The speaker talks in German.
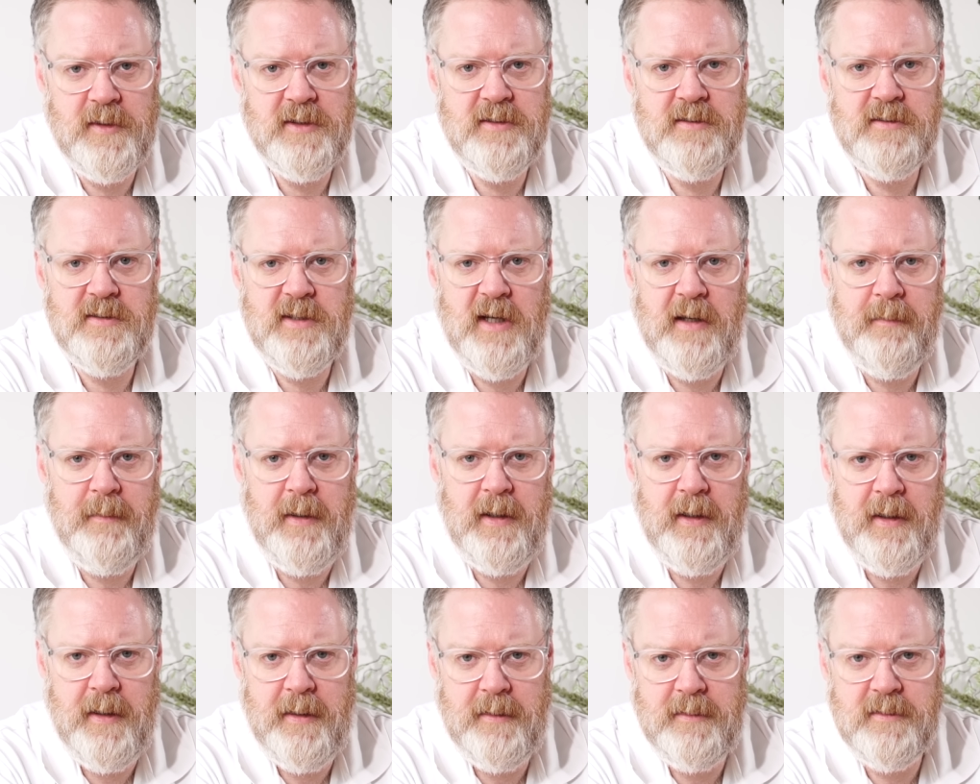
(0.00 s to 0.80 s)
Das ist
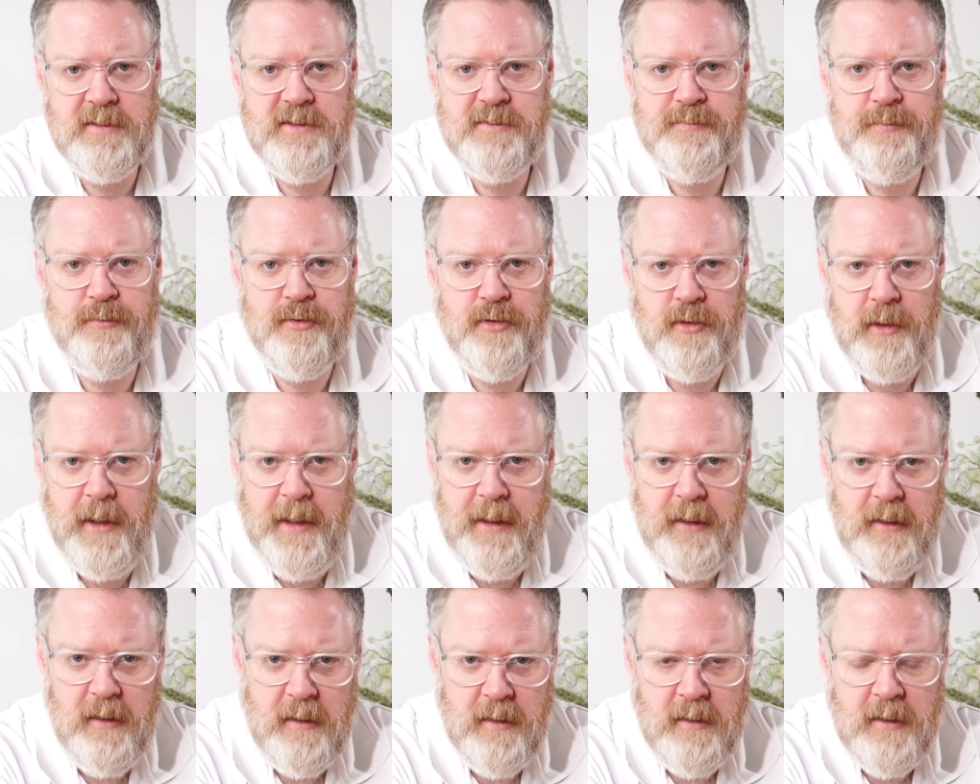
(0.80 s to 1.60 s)
einmal ein
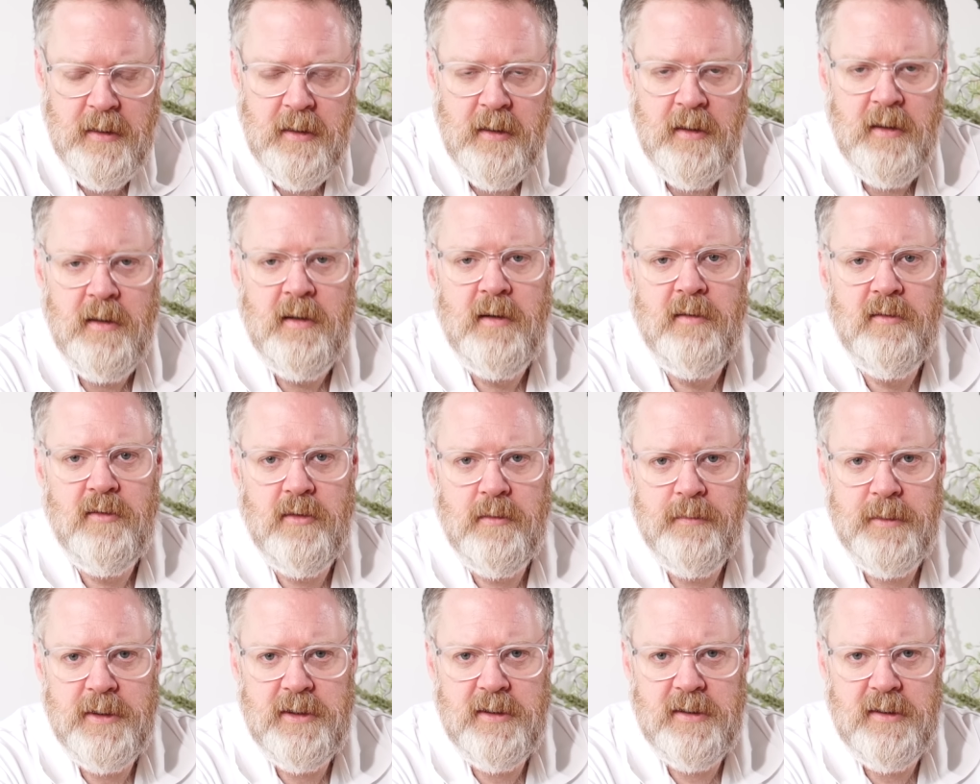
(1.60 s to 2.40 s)
Spray,
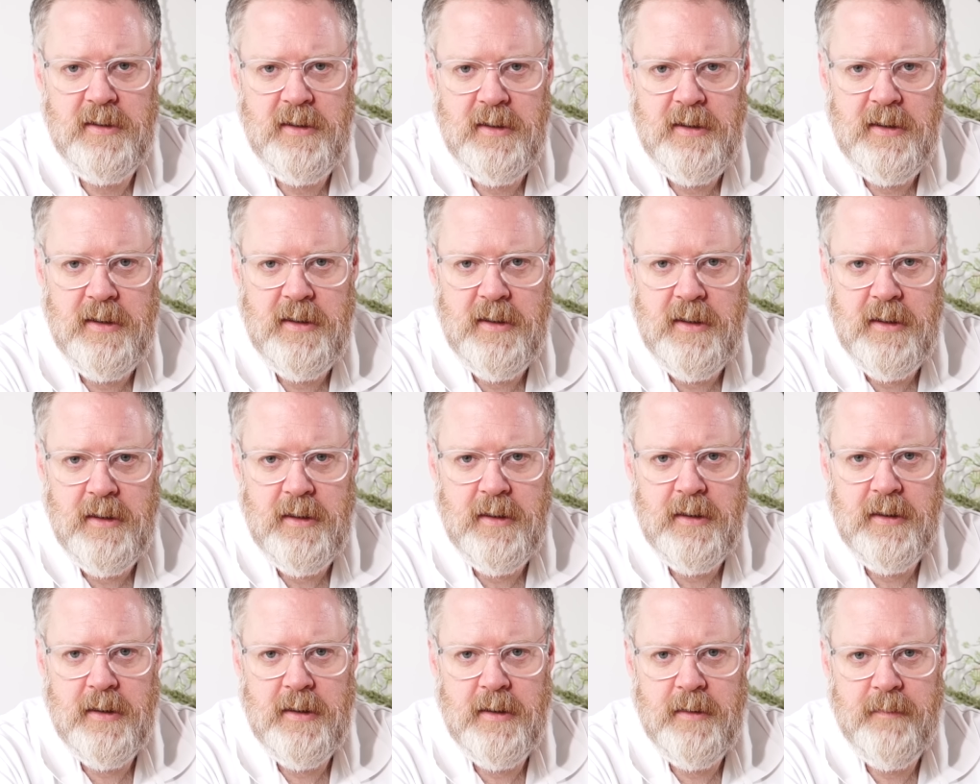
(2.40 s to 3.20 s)
womit die,
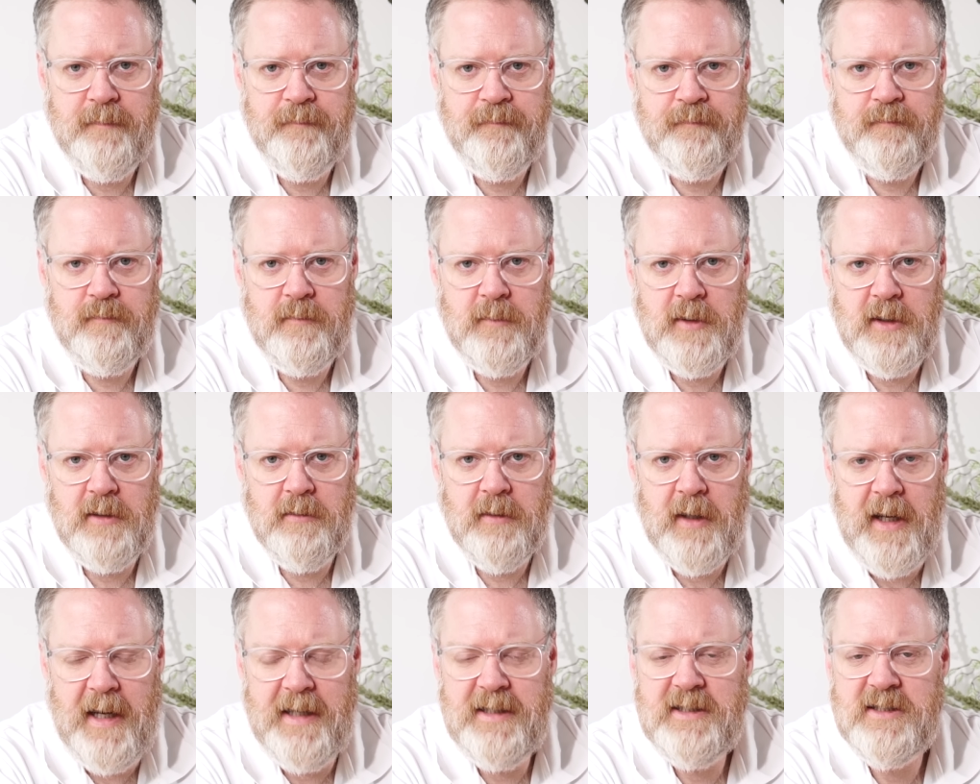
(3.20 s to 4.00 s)
ähm, die
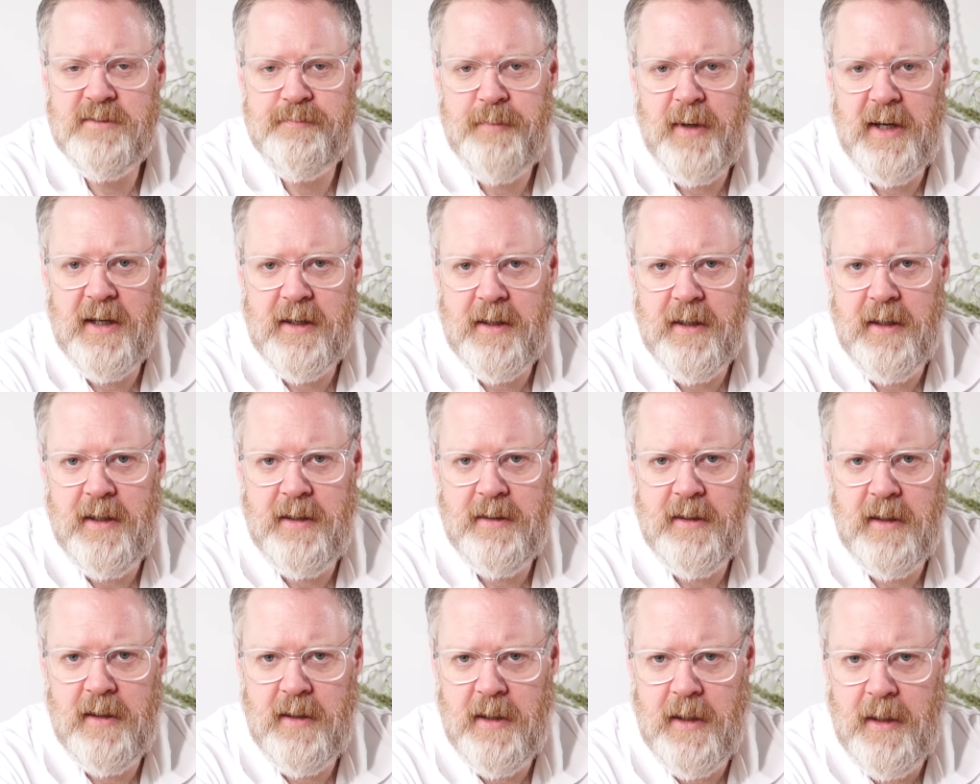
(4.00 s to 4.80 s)

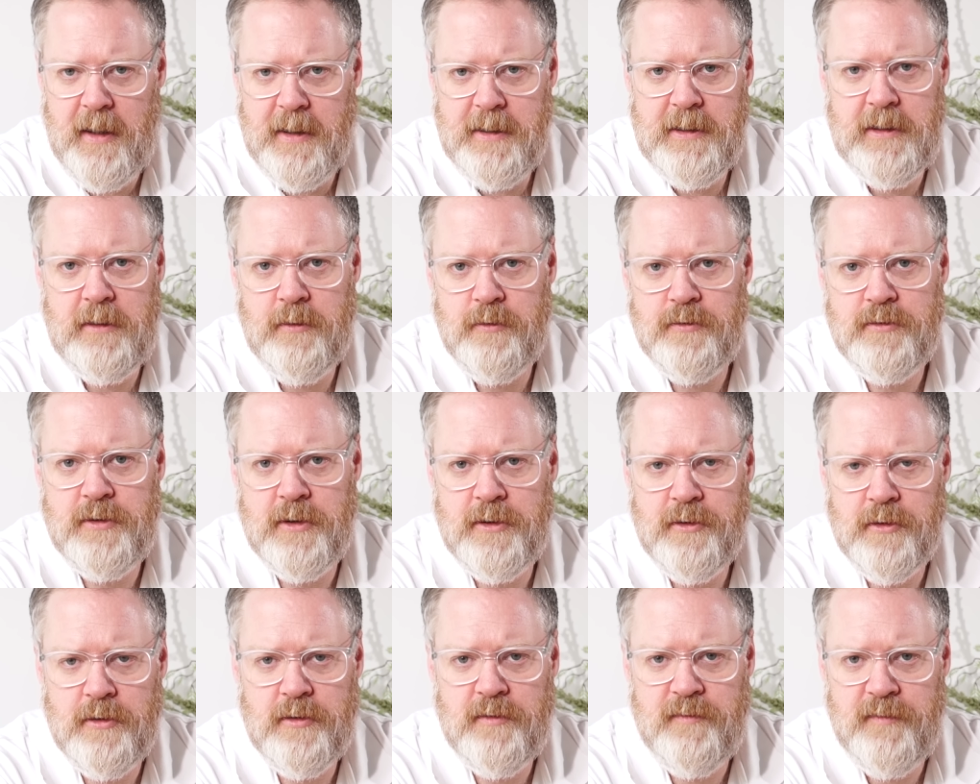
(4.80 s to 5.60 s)
Reizbarkeit an der Eichel
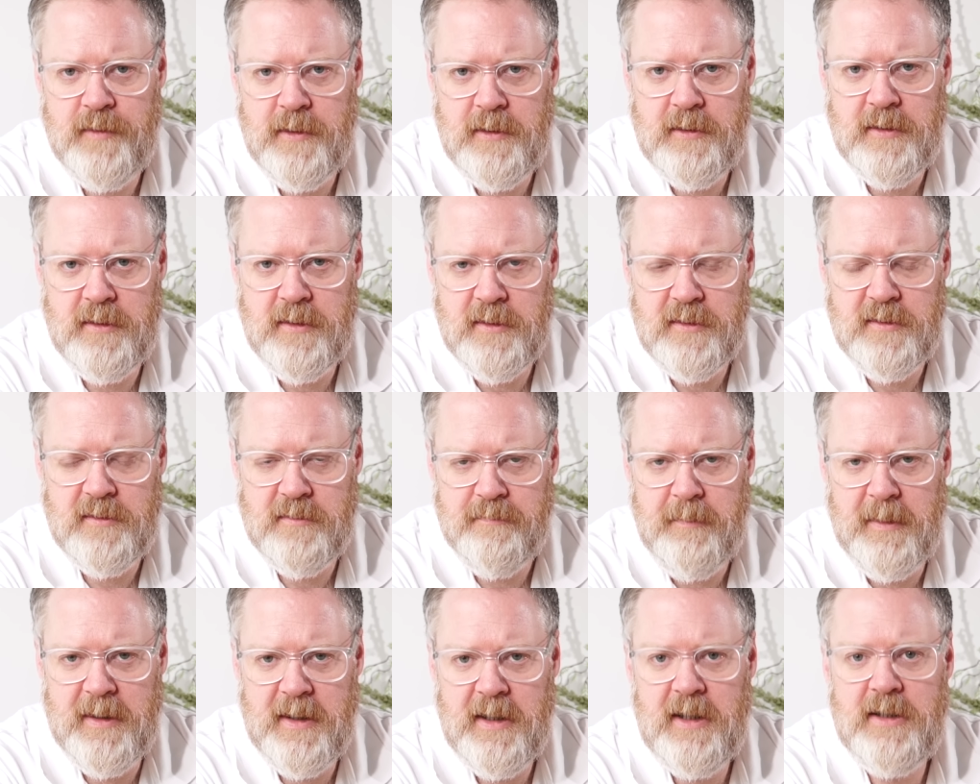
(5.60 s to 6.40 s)
unterdrückt wird,
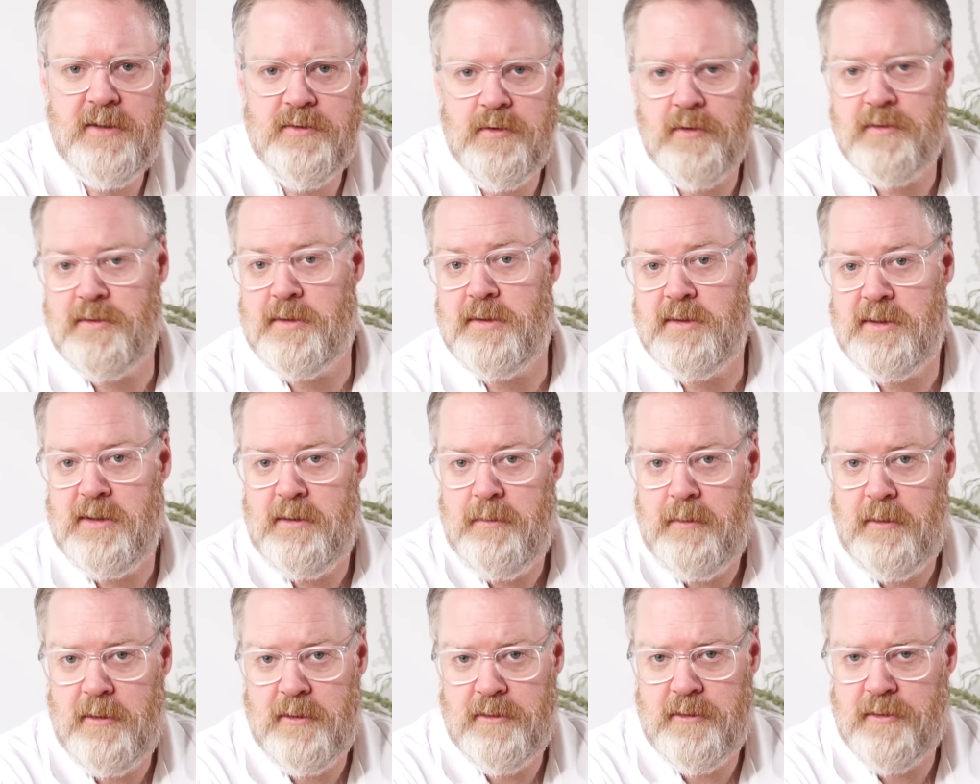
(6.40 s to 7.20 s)
dass man nicht so
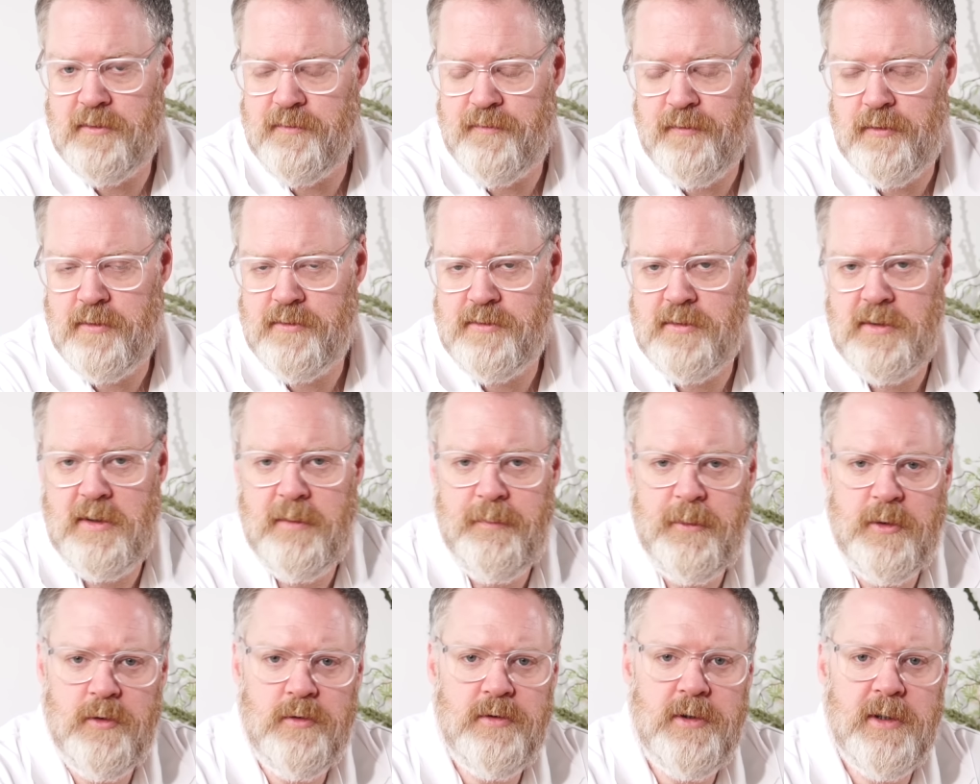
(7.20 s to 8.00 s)
sensibel ist
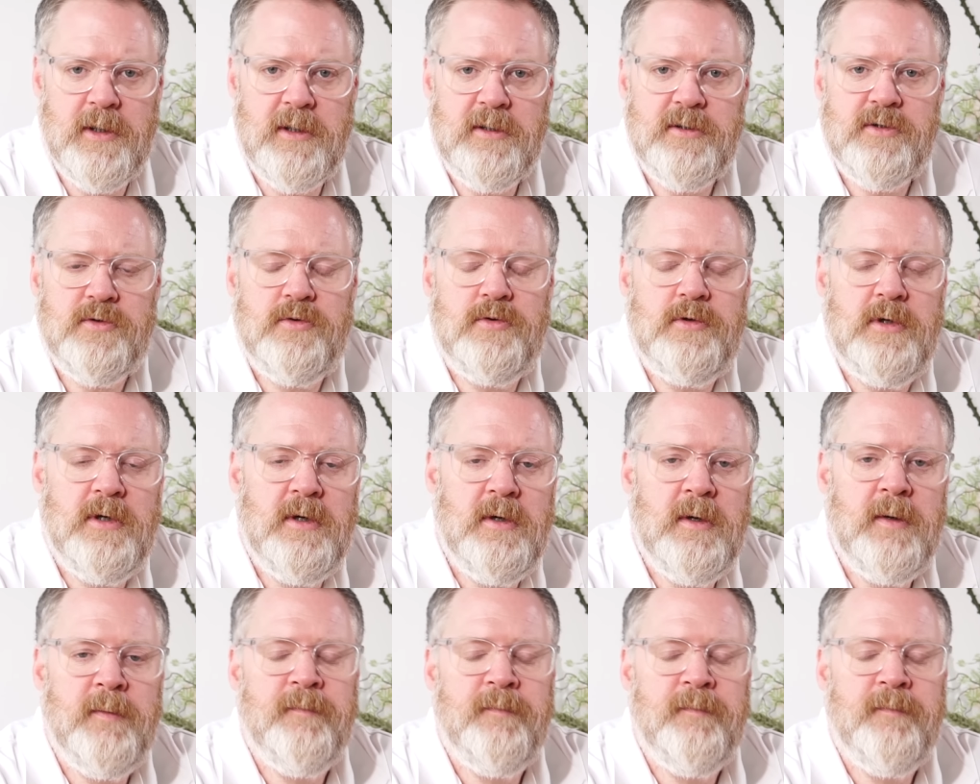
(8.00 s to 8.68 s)
funktioniert mitunter ganz gut.